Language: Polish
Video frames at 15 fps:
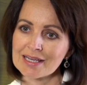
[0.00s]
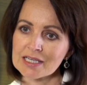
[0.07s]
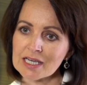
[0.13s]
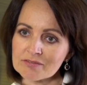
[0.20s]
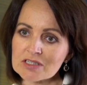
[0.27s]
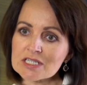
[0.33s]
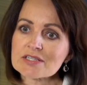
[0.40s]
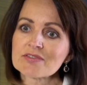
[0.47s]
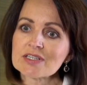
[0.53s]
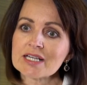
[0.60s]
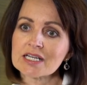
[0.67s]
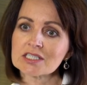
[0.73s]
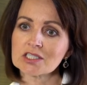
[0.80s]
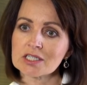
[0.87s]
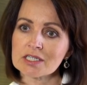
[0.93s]
Jak więc
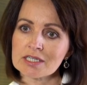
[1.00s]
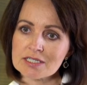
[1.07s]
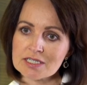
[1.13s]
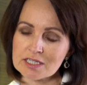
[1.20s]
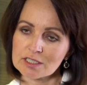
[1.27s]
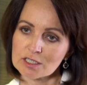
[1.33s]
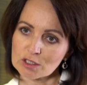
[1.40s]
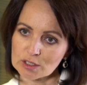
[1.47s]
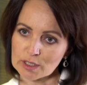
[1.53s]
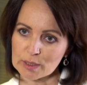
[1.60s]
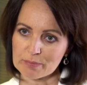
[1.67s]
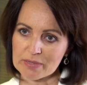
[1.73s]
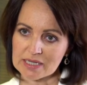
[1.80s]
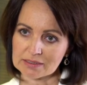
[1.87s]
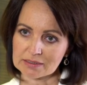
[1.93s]
widać, jest to
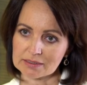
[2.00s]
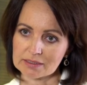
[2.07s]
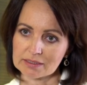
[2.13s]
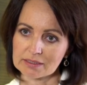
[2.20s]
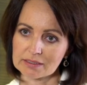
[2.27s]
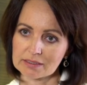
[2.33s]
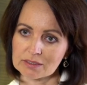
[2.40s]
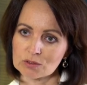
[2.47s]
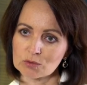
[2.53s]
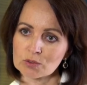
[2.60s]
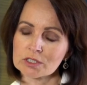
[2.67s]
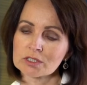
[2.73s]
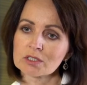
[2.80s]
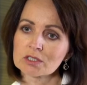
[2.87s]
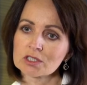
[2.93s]
temat,
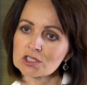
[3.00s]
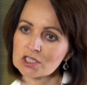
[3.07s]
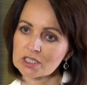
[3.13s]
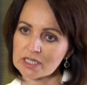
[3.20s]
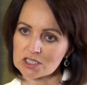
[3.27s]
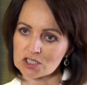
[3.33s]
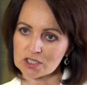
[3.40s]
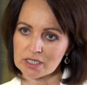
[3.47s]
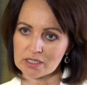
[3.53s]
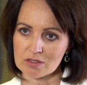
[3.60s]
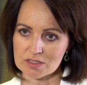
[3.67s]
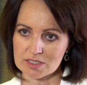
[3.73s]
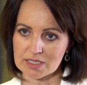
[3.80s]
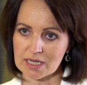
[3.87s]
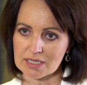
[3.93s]
który dotyczy
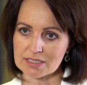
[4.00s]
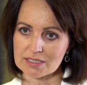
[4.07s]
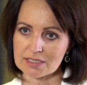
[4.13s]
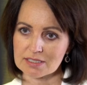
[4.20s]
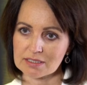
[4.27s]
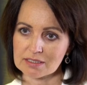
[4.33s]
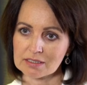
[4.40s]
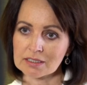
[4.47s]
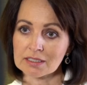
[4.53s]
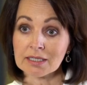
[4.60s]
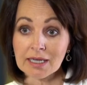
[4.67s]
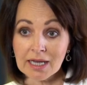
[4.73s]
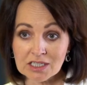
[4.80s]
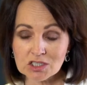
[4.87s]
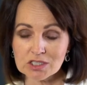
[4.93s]
każdego z nas i
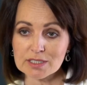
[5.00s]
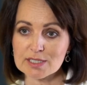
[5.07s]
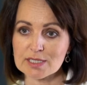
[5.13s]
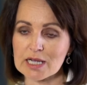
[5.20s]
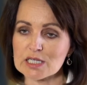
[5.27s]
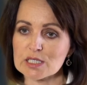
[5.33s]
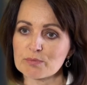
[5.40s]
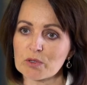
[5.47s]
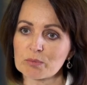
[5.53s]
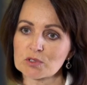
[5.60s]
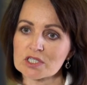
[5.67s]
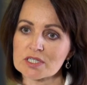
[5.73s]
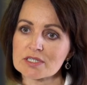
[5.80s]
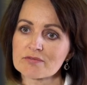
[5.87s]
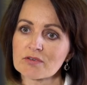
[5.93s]
każdy z nas
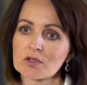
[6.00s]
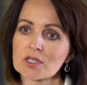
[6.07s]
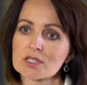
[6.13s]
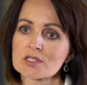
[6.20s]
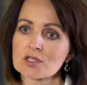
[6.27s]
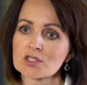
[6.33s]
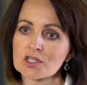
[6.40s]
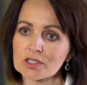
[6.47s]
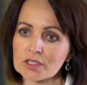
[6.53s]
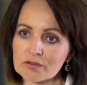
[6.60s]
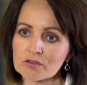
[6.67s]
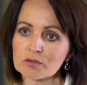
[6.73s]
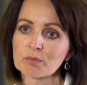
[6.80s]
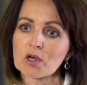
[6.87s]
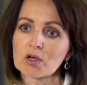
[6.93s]
poprzez swoje
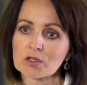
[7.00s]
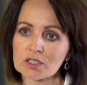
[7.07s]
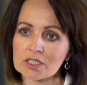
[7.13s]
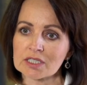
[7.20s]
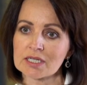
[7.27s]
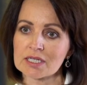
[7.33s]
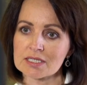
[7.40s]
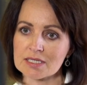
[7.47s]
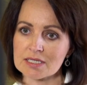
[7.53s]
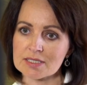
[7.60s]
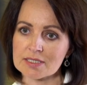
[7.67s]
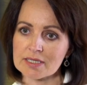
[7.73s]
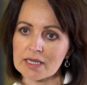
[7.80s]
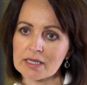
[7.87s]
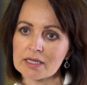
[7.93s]
codzienne wybory i
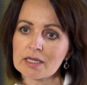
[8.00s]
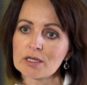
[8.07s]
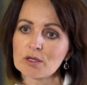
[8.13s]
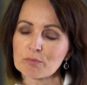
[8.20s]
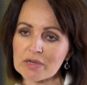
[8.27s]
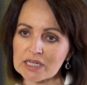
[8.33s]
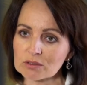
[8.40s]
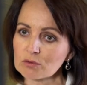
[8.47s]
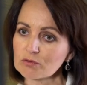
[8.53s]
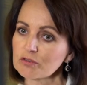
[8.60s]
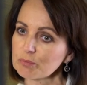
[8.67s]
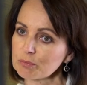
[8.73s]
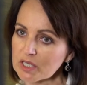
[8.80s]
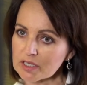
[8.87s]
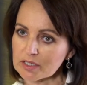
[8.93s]
decyzje ma tu
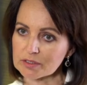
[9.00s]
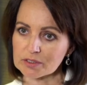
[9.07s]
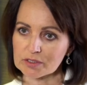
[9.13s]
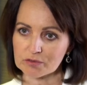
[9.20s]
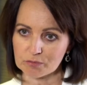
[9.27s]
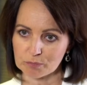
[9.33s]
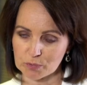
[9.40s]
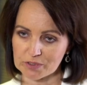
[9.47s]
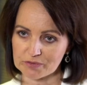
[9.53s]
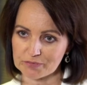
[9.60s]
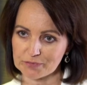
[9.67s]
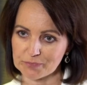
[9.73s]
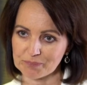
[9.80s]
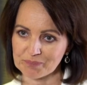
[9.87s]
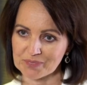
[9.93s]
wymierny
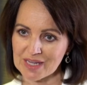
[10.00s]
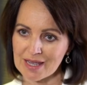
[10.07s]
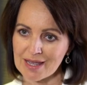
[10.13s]
wpływ.